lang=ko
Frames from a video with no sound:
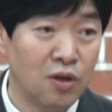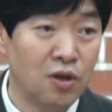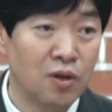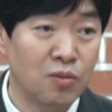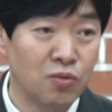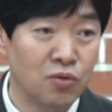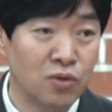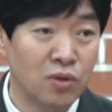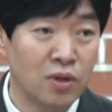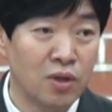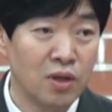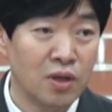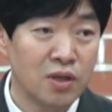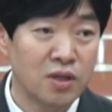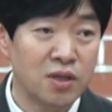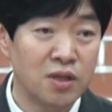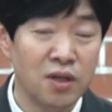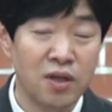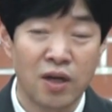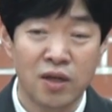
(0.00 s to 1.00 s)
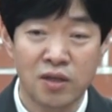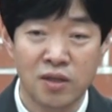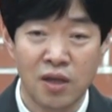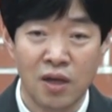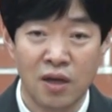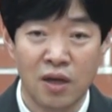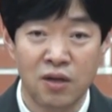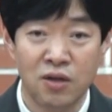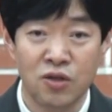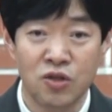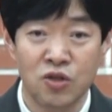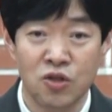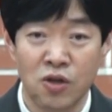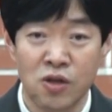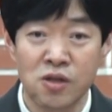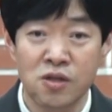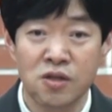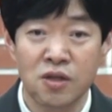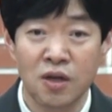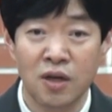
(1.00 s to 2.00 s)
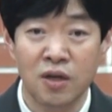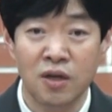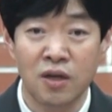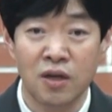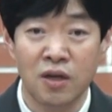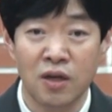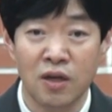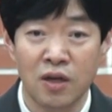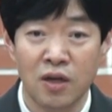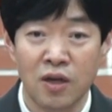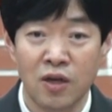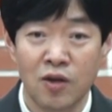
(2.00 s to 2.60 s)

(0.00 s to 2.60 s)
여러분 신앙생활은 철저하게